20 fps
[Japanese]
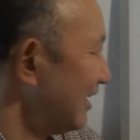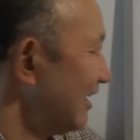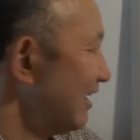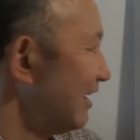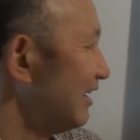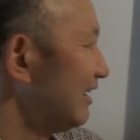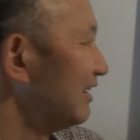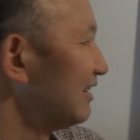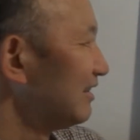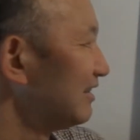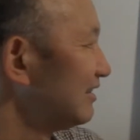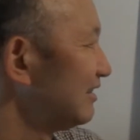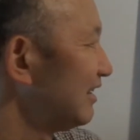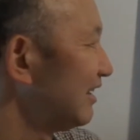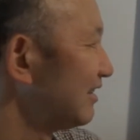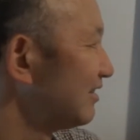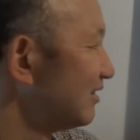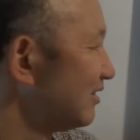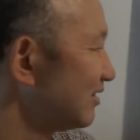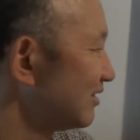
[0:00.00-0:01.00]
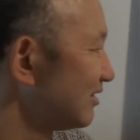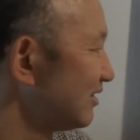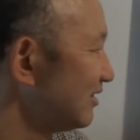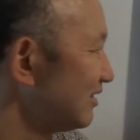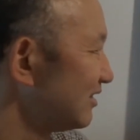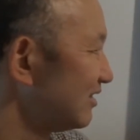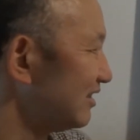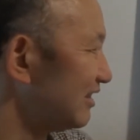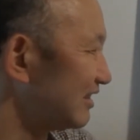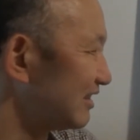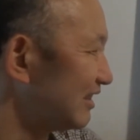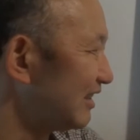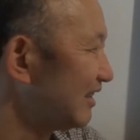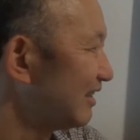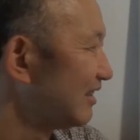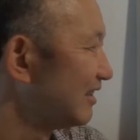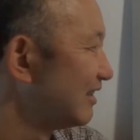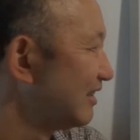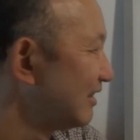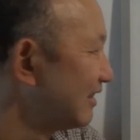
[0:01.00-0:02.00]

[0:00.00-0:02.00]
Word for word: はい。で、あの、そういうところですね。